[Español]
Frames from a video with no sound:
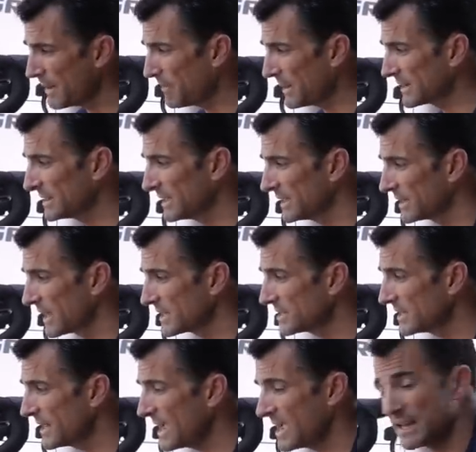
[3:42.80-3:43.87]
la parte
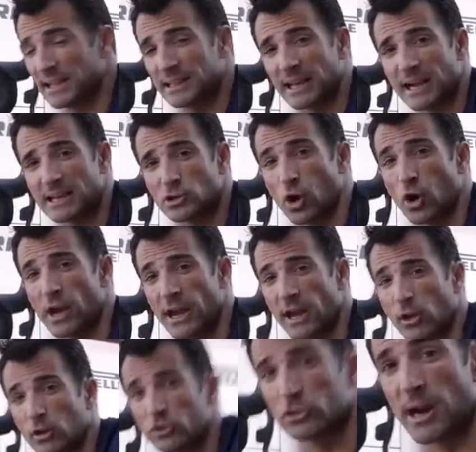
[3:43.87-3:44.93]
trasera, en este caso
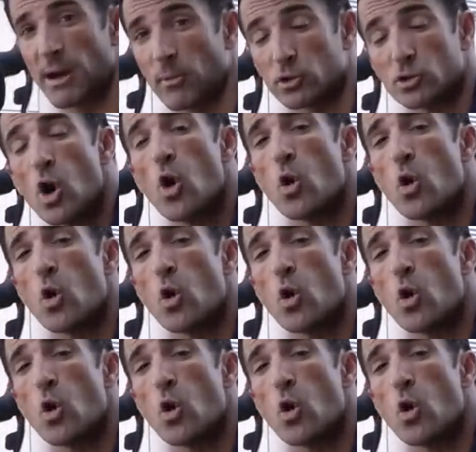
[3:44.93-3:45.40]
encontramos